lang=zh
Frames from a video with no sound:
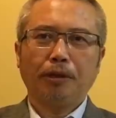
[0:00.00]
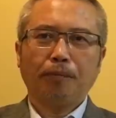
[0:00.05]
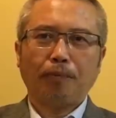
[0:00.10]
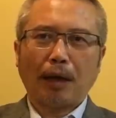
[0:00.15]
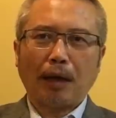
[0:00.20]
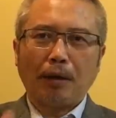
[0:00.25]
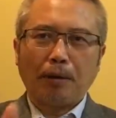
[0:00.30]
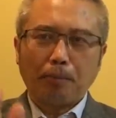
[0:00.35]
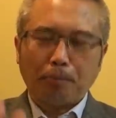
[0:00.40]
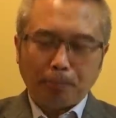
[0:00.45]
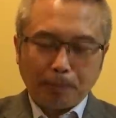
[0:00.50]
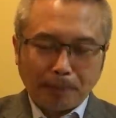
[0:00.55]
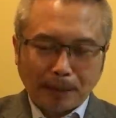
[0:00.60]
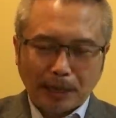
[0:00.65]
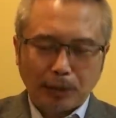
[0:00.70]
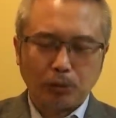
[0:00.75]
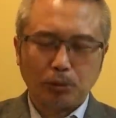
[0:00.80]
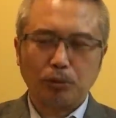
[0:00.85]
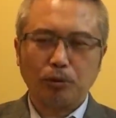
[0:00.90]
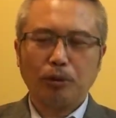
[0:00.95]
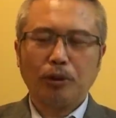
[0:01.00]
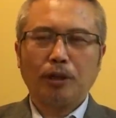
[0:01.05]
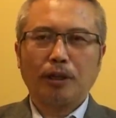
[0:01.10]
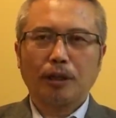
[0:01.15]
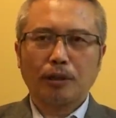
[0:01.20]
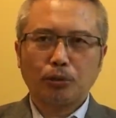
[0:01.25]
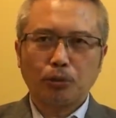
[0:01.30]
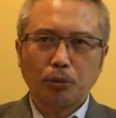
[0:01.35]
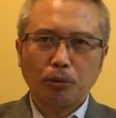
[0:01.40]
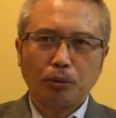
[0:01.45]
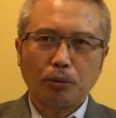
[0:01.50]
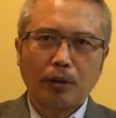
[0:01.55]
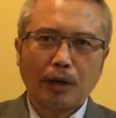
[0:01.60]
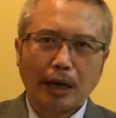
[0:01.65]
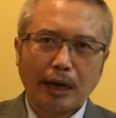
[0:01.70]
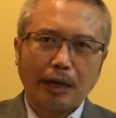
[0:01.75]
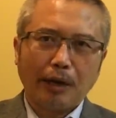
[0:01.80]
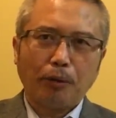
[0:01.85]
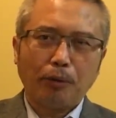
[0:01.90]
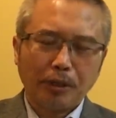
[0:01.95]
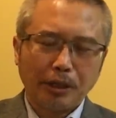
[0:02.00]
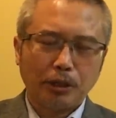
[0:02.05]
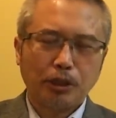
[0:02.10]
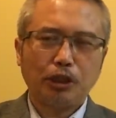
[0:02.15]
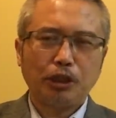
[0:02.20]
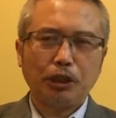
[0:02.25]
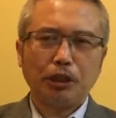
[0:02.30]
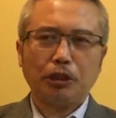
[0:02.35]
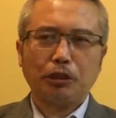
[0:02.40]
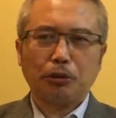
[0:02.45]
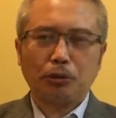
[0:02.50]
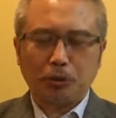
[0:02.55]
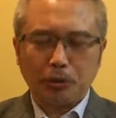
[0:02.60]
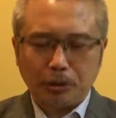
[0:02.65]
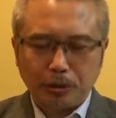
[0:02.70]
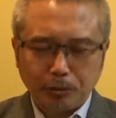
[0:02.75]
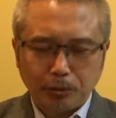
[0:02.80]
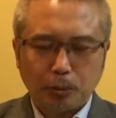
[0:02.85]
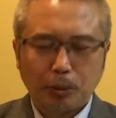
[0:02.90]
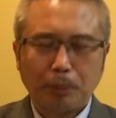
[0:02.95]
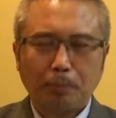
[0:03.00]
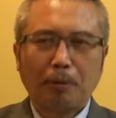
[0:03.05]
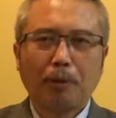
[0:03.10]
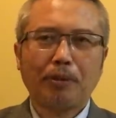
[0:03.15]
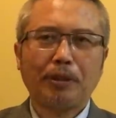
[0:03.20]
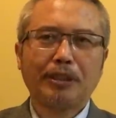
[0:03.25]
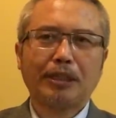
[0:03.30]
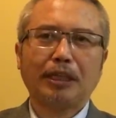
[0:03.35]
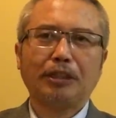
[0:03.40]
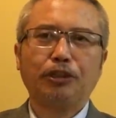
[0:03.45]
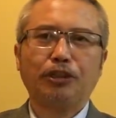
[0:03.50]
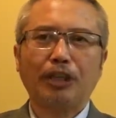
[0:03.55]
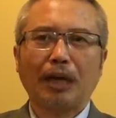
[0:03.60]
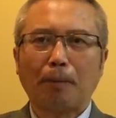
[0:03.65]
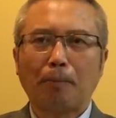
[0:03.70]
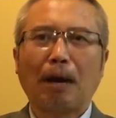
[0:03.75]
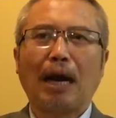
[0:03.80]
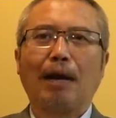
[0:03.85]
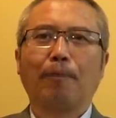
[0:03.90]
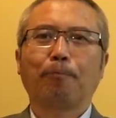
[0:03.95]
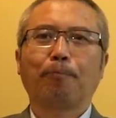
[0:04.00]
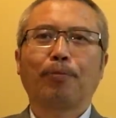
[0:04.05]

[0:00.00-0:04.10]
那不排除中国还会继续为贸易战加码。